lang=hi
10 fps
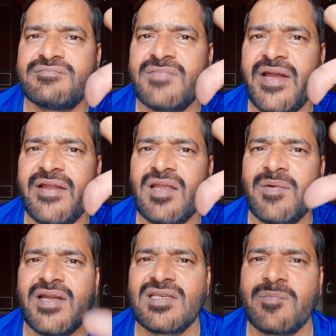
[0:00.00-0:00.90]
मेरी नज़र
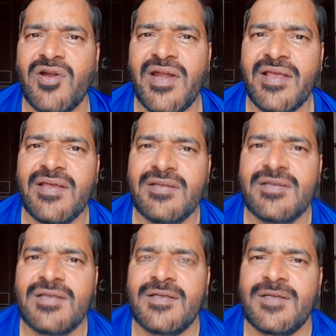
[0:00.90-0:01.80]
में डिसअपॉइंटिंग है
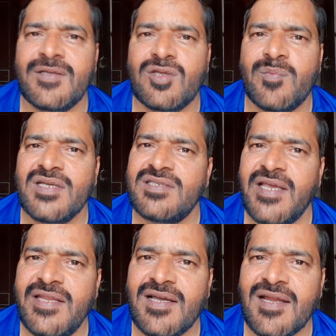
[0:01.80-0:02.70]
तो बस
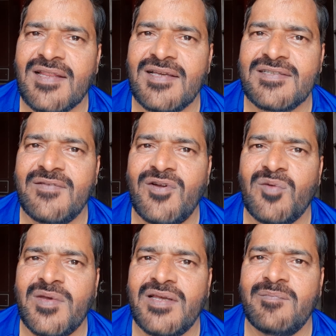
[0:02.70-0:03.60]
यही दिखाना था आज के
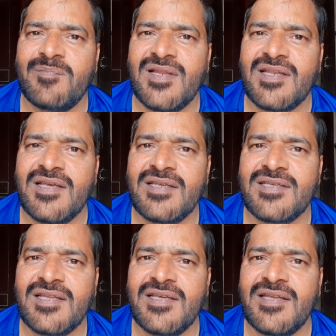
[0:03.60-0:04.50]
वीडियो में मिलते हैं
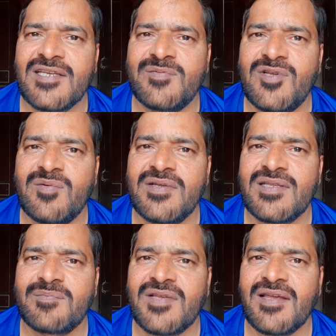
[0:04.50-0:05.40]
जल्दी ही नेक्स्ट वीडियो में
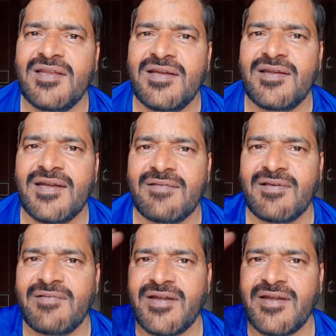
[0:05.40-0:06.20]
तब तक के लिए टाटा